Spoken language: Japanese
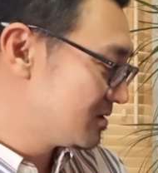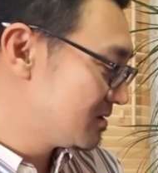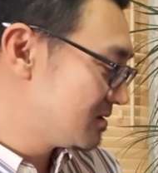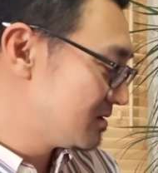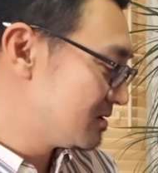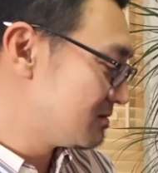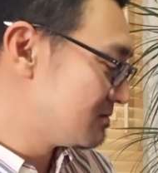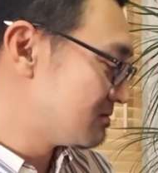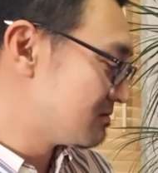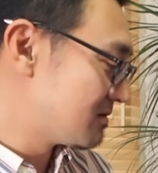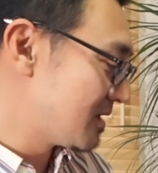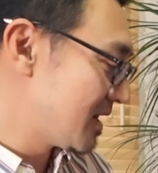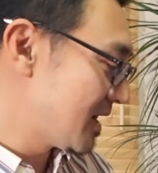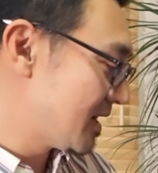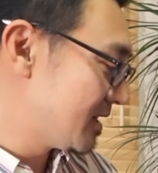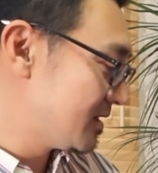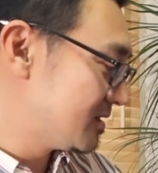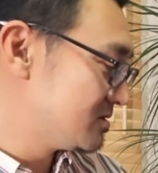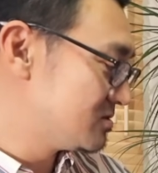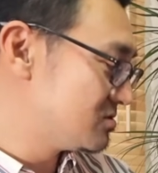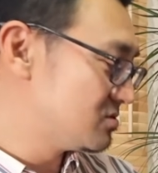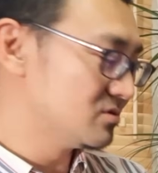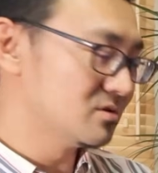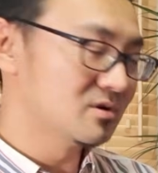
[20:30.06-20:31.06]
ran
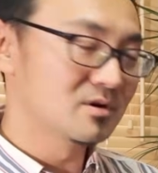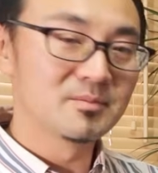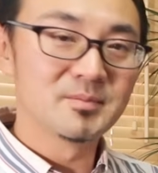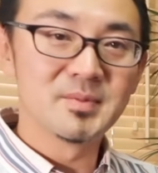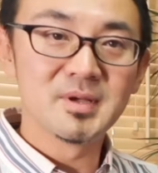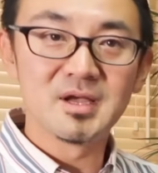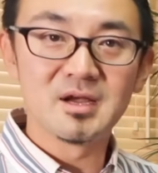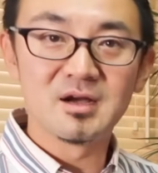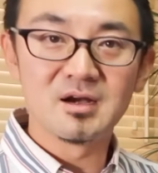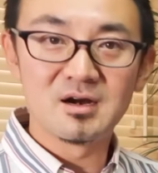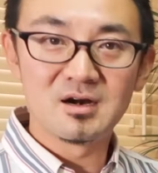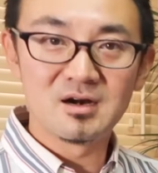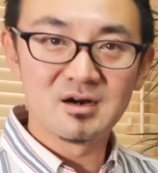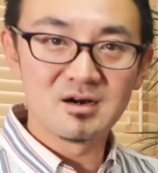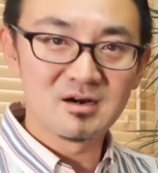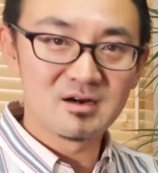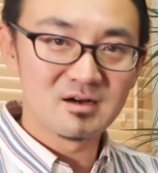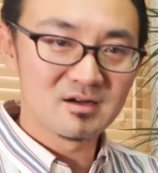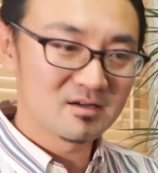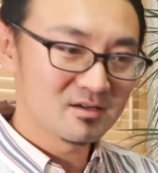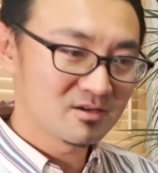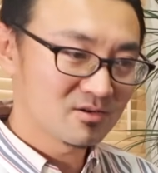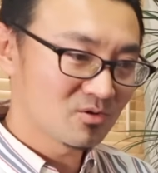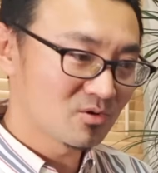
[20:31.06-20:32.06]
into a bear
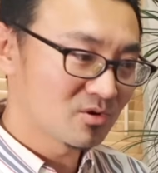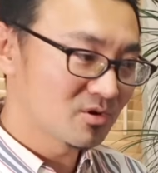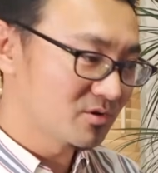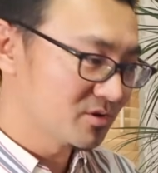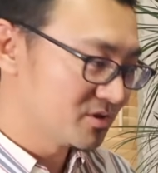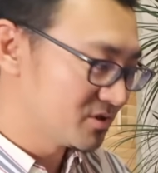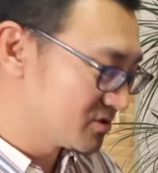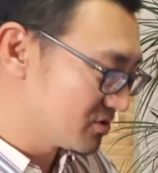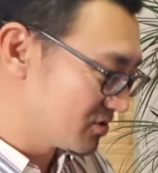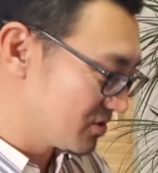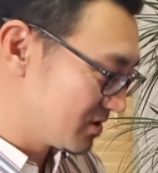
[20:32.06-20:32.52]
これを一